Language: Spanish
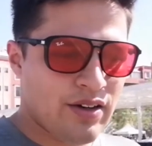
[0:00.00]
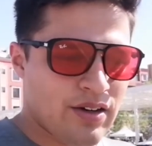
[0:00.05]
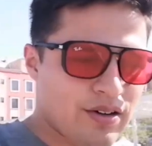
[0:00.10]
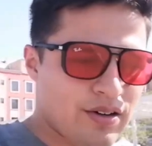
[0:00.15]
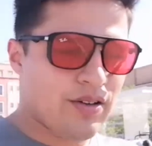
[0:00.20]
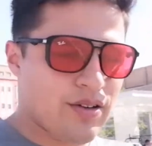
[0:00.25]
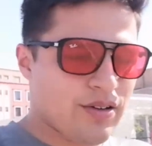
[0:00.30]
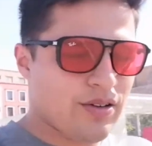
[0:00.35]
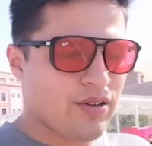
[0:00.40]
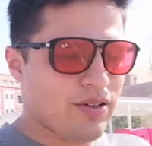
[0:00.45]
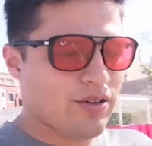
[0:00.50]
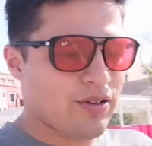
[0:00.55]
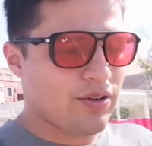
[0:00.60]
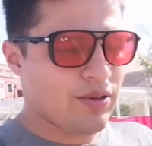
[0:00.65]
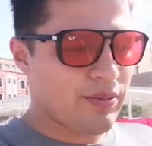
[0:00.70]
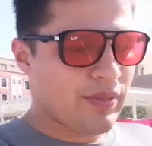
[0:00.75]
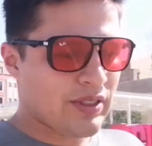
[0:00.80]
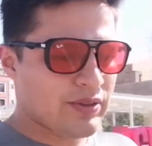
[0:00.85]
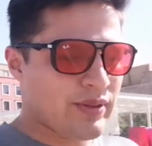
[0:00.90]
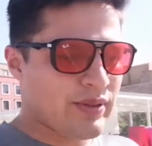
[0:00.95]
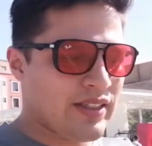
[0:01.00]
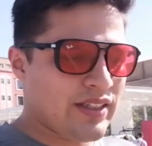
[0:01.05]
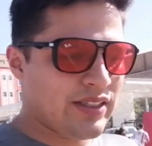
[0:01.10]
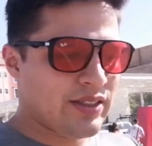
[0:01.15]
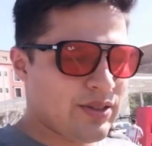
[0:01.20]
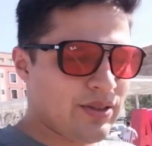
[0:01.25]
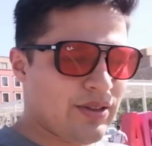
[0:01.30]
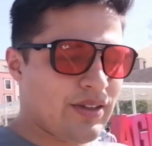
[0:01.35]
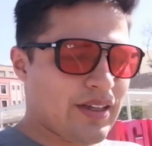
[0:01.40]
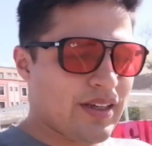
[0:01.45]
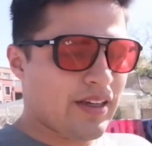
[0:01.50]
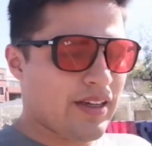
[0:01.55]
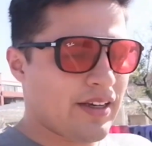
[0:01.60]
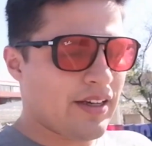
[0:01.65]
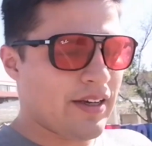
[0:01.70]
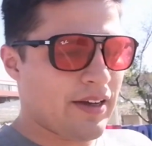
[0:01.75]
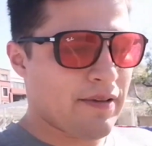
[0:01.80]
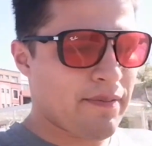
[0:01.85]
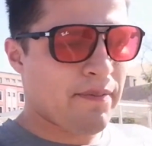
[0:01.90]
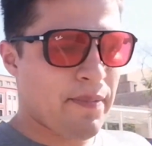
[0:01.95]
o más bien dicho de,